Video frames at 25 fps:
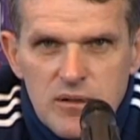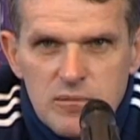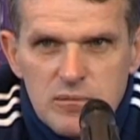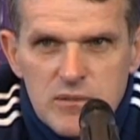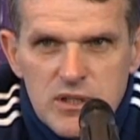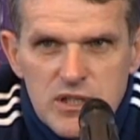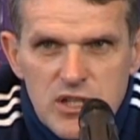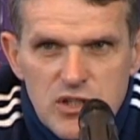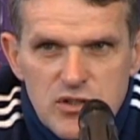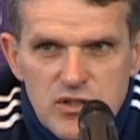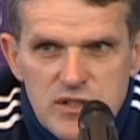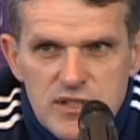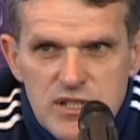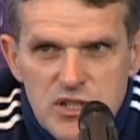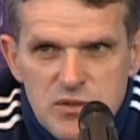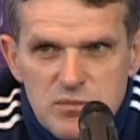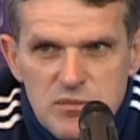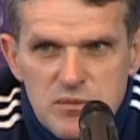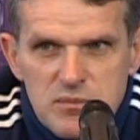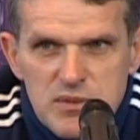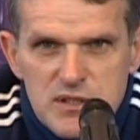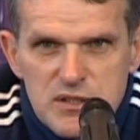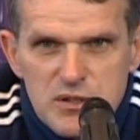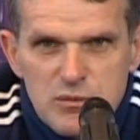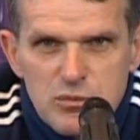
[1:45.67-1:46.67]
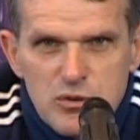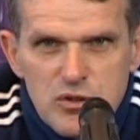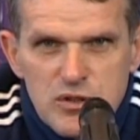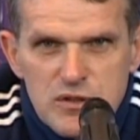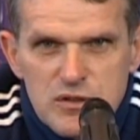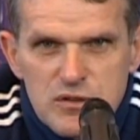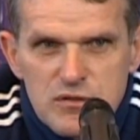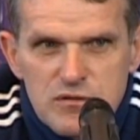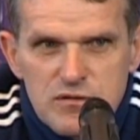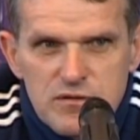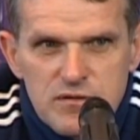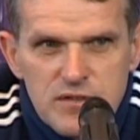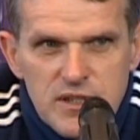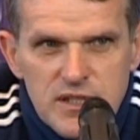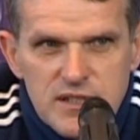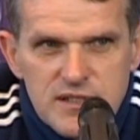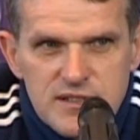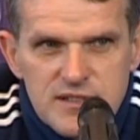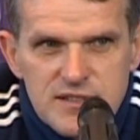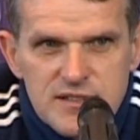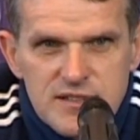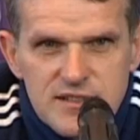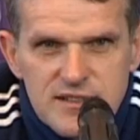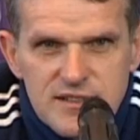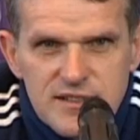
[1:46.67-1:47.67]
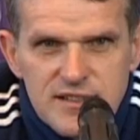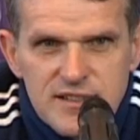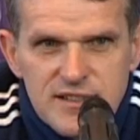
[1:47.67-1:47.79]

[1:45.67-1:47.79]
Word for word: my też jesteśmy bez obrońców, więc